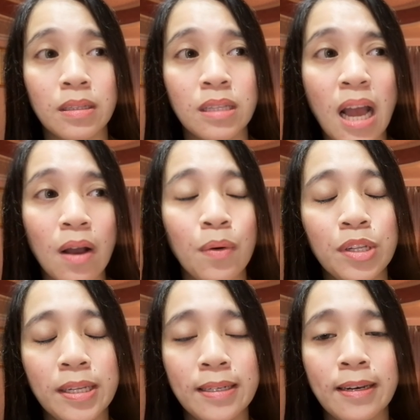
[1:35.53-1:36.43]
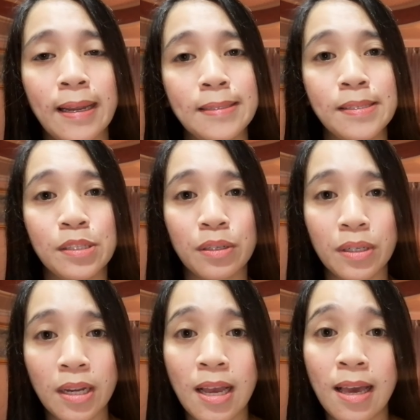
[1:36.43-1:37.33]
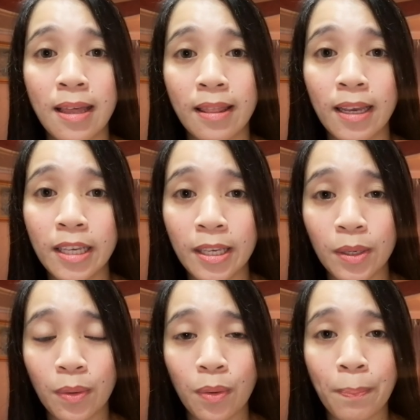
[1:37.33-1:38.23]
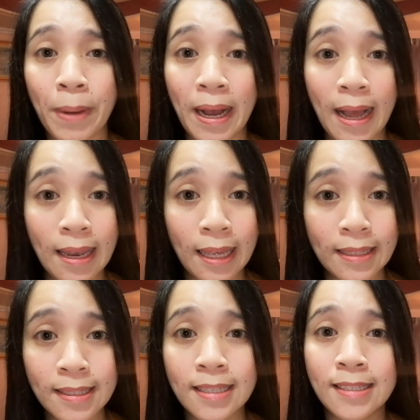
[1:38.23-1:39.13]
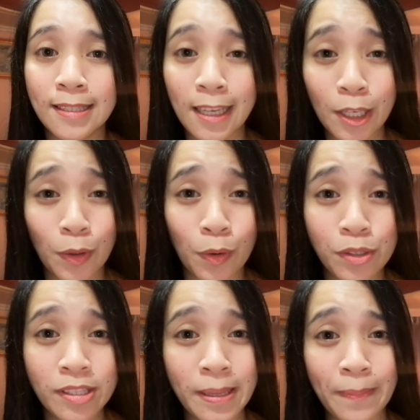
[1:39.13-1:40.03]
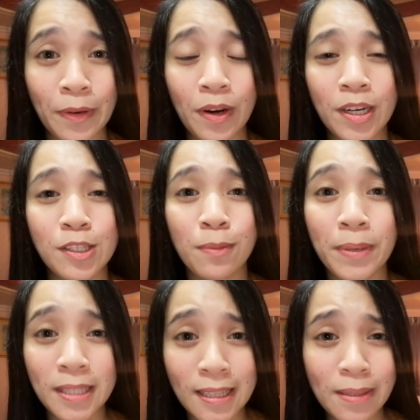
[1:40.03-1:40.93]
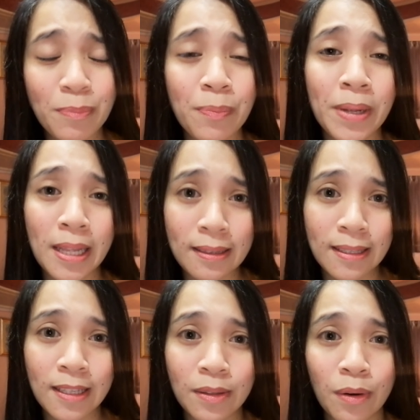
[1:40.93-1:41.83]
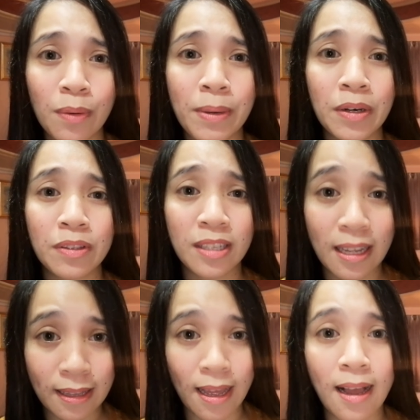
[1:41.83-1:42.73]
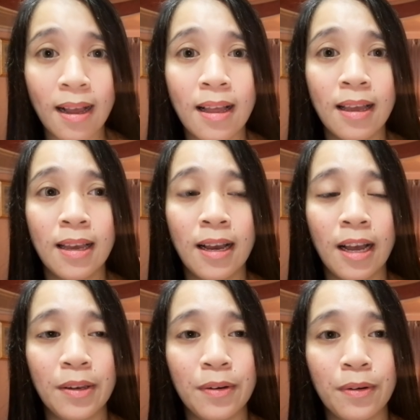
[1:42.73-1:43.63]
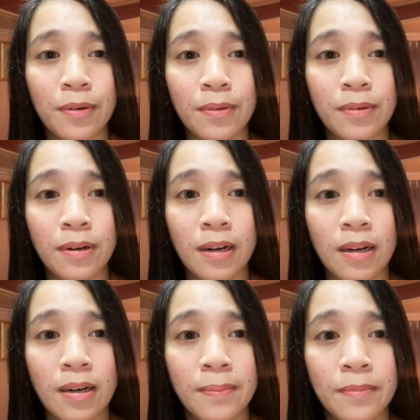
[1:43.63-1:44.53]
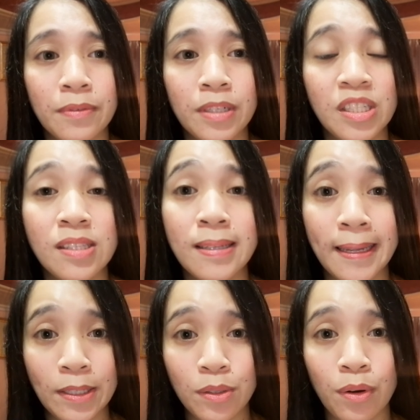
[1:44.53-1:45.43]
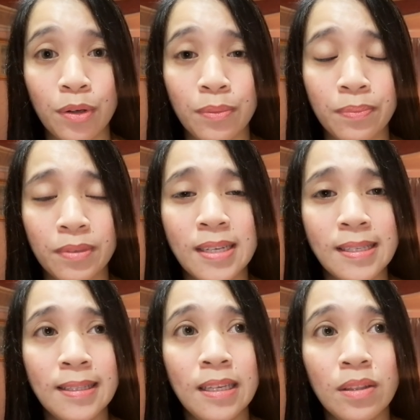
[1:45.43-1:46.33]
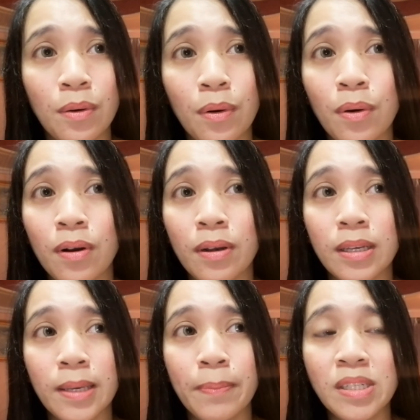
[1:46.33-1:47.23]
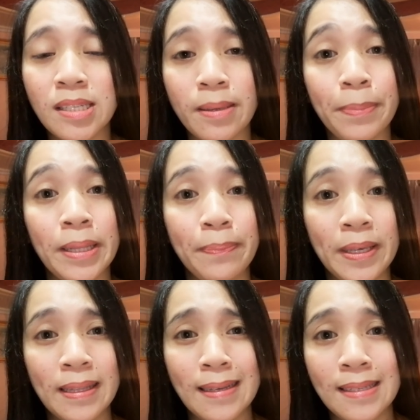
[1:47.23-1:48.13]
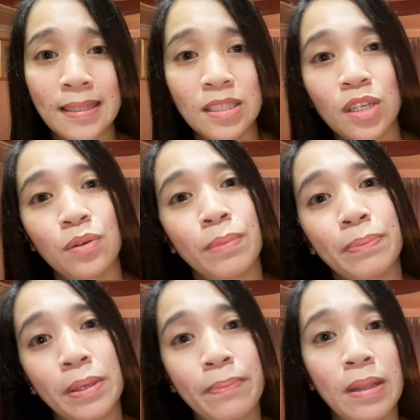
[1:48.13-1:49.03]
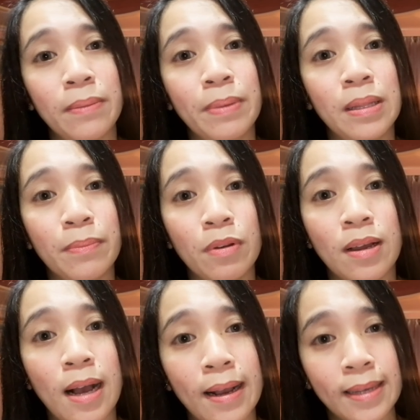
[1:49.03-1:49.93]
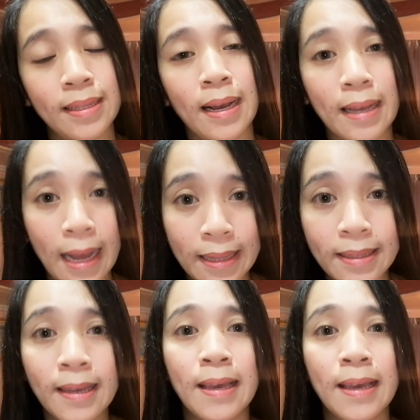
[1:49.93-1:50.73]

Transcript: tao na nagre-register ng iyong pangalan sa iyong SIM card. So, pagdating mo pa lang dito, meron ka ng ano, um, registration. Kasi dito, iba siya sa Pilipinas, hindi siya yung mabibili-bili mo lang agad-agad.